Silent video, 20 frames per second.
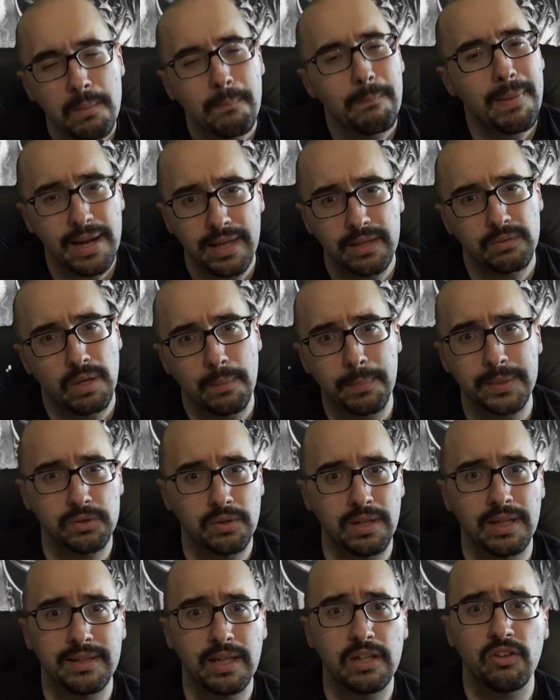Malekith è una
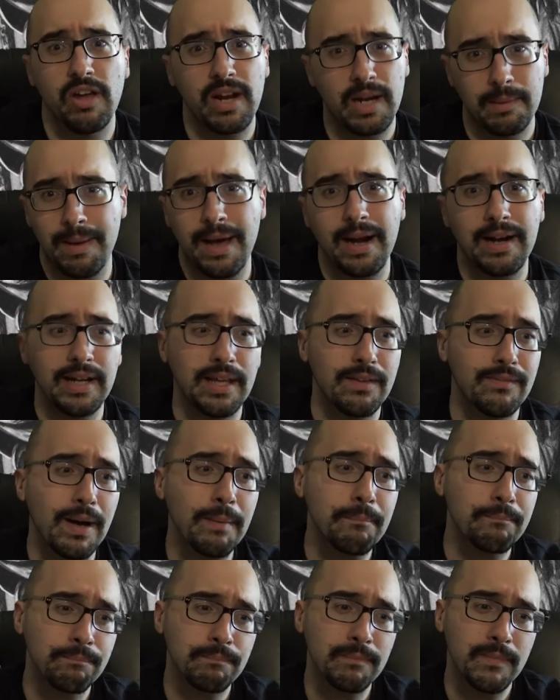persona integerrima,
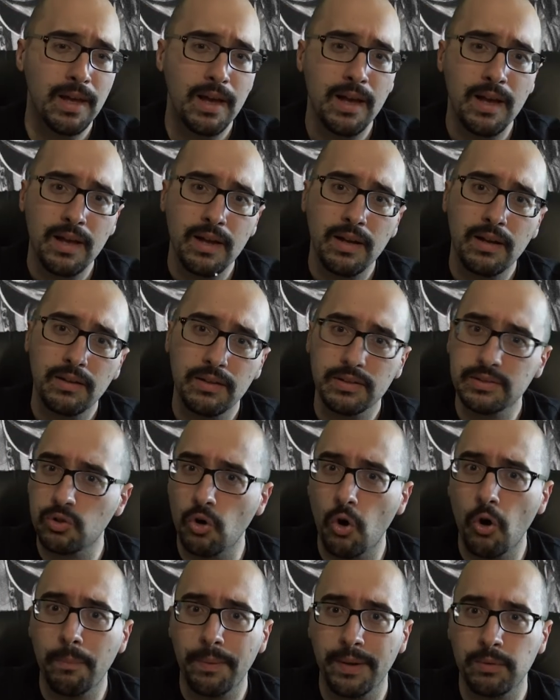arriva,
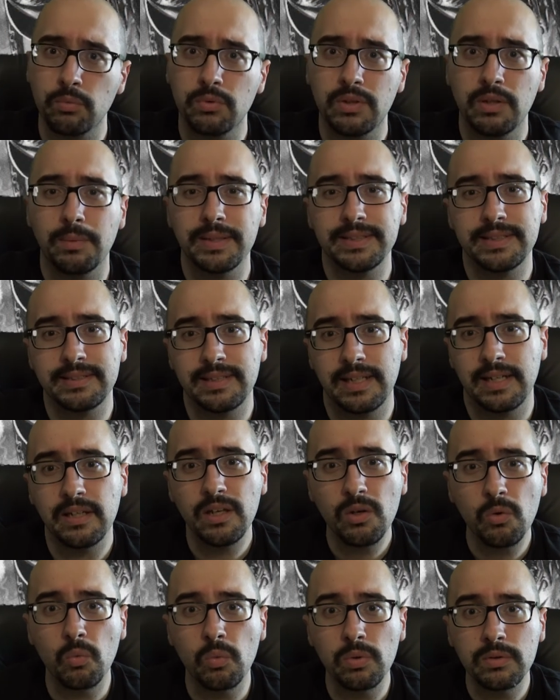scopre tutti questi serie di
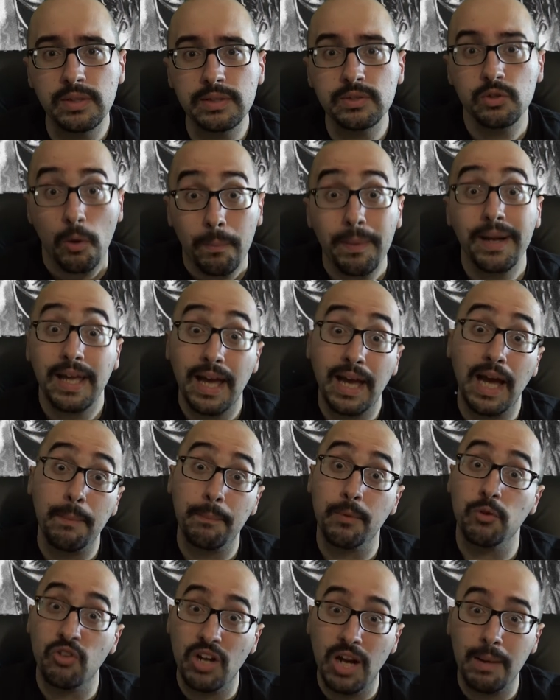culti, scopre che a
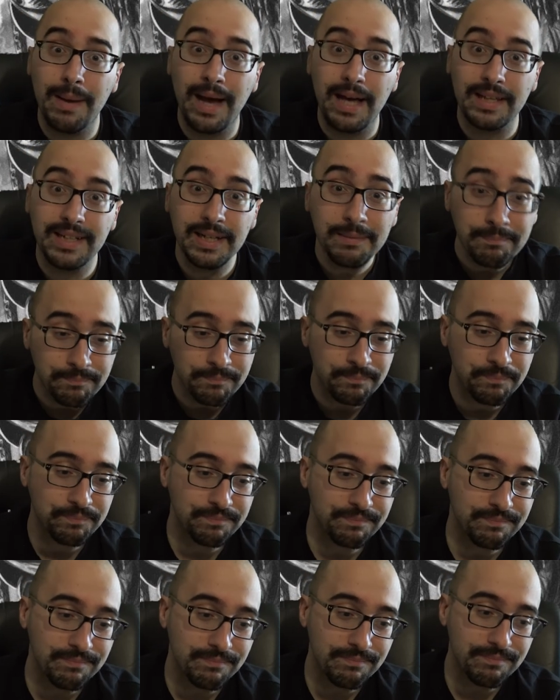capo c'è la madre,
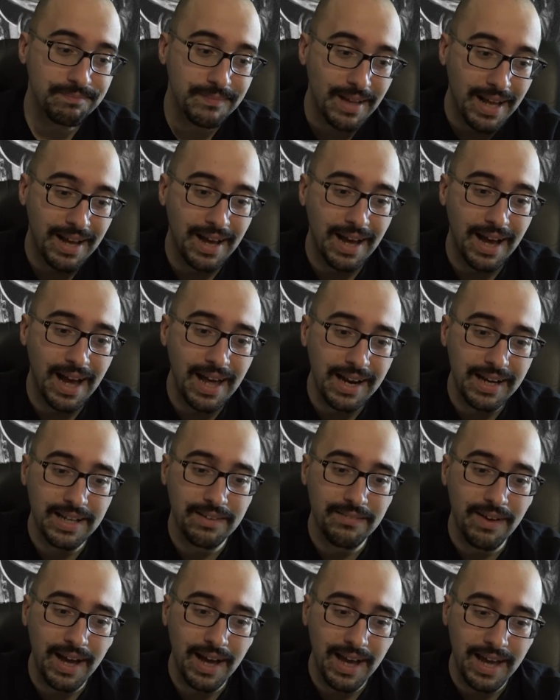
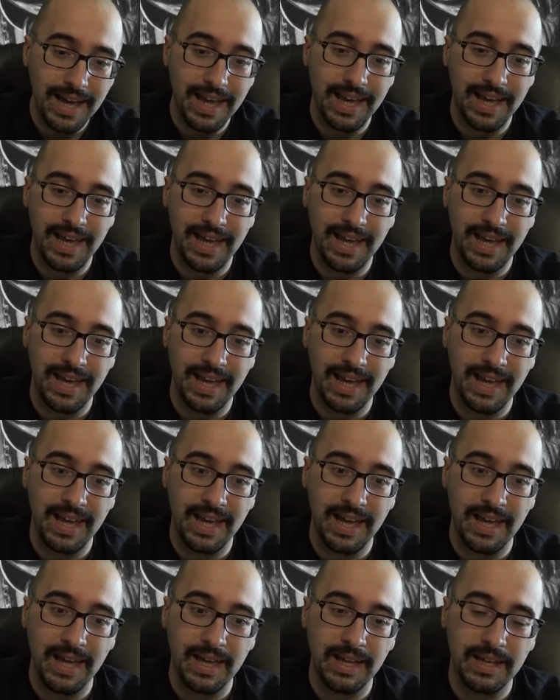arriva
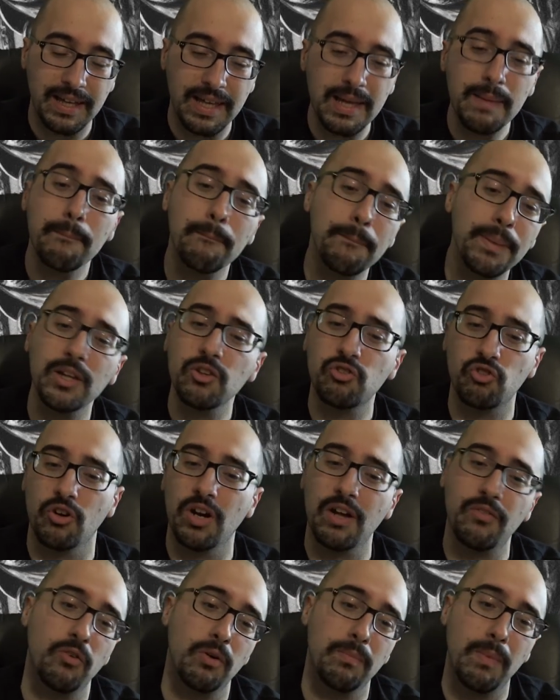e
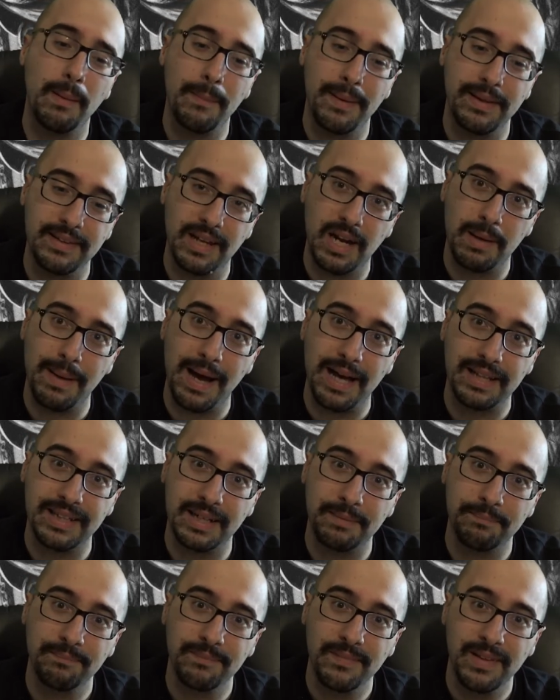imprigiona formalmente la
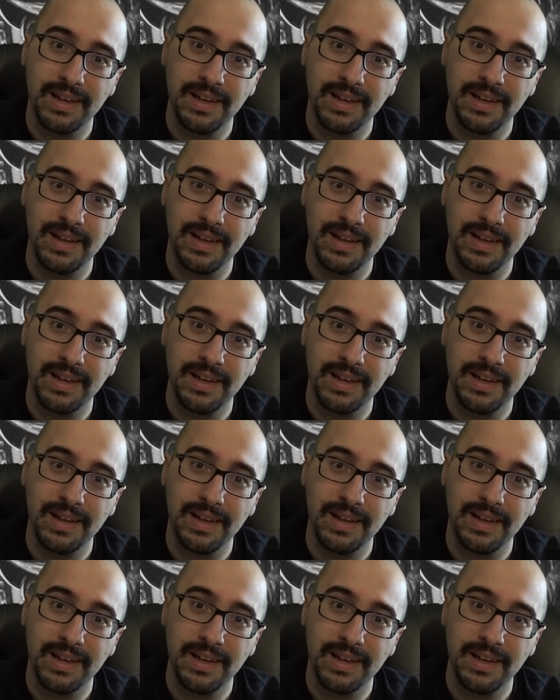madre.